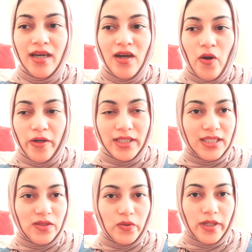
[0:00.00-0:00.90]
অনেক
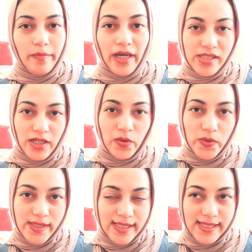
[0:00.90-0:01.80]
দিন ধরে বাসা
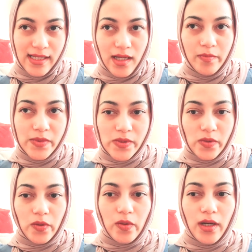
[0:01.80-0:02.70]
খুঁজতেছিলাম
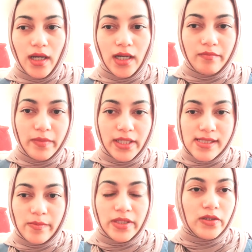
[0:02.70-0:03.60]
সো বিকজ
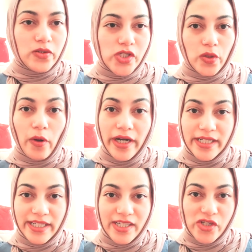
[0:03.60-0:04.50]
আমাদের যে
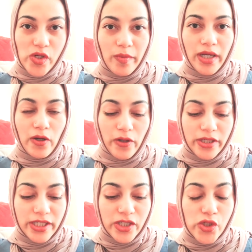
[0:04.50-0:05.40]
কোয়ারেন্টাইনের সময়
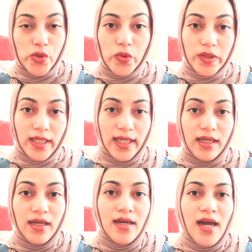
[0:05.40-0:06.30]
কোয়ারেন্টাইনের শুরুতেই
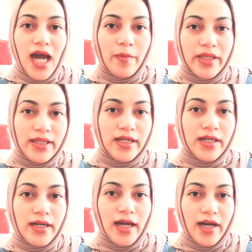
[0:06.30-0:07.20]
আমাদের
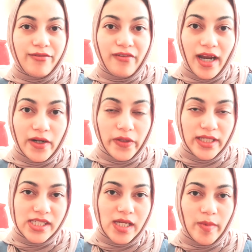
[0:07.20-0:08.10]
ফ্লাড
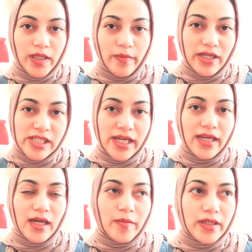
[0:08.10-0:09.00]
হয়েছে আমাদের বাসায়
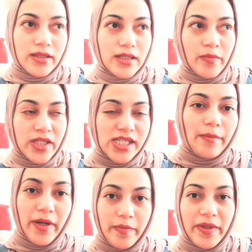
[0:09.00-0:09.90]
আমরা যে
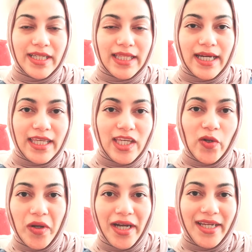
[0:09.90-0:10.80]
অ্যাপার্টমেন্টে থাকি
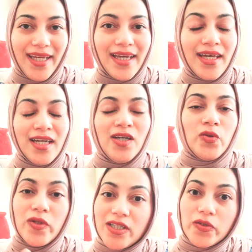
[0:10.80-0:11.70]
ওখানে
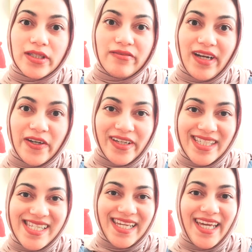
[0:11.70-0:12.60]
দুইটা দুইটা ফ্লাড
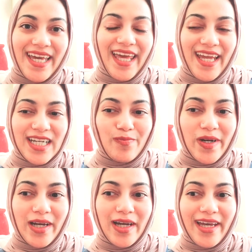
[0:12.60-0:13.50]
হয়েছে অ্যান্ড
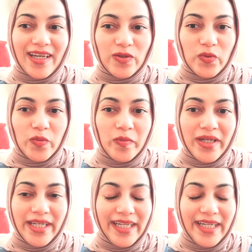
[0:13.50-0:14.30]
আমরা একদম মানে